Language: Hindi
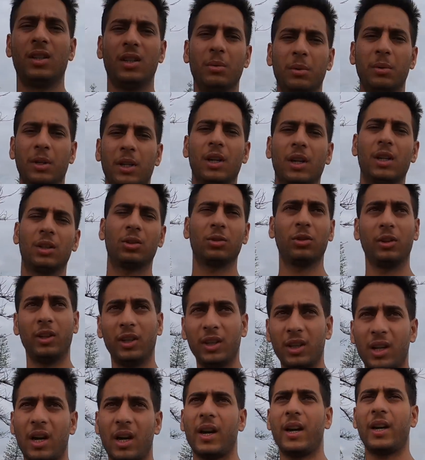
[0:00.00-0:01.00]
जी भैया तो
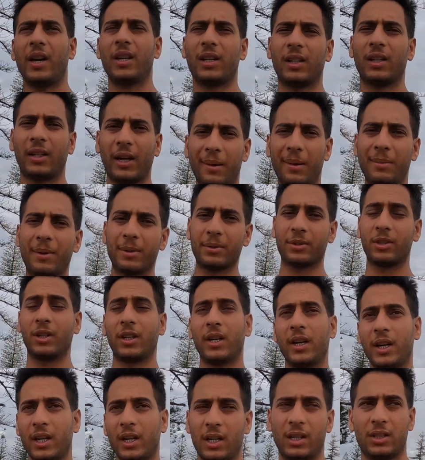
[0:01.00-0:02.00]
इधर आए इधर टाइम लैप्स दिखाएंगे